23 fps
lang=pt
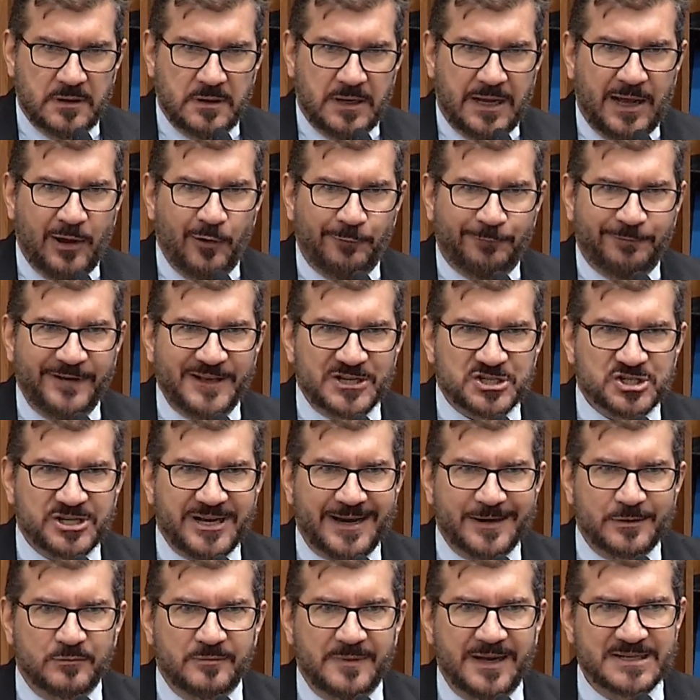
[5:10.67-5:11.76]
ao
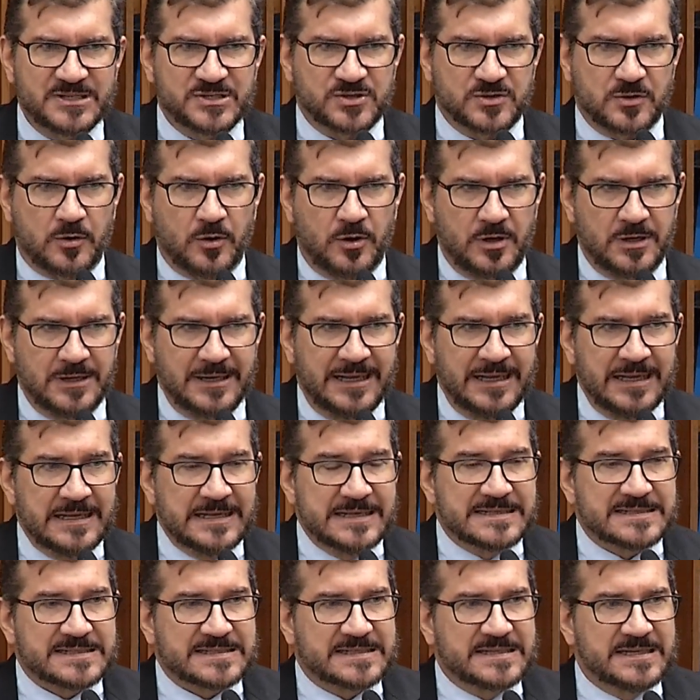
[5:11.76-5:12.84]
fechar uma escola.
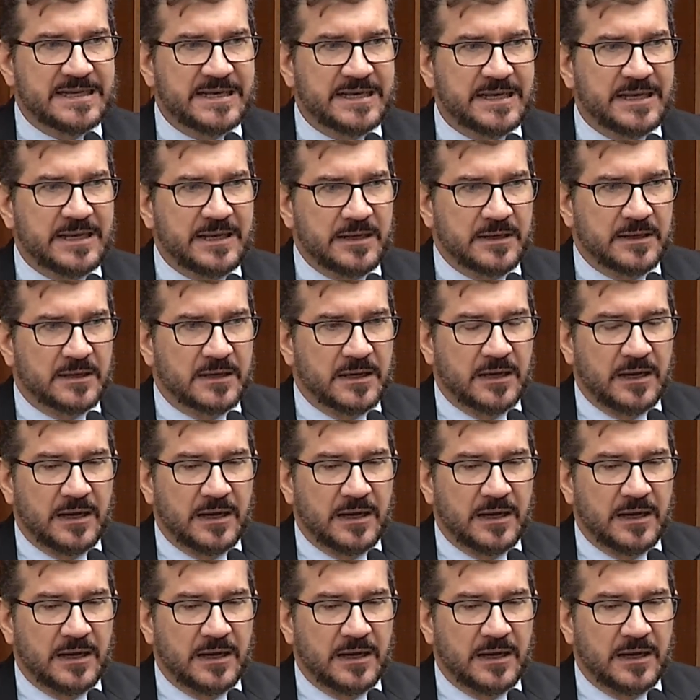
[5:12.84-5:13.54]
Se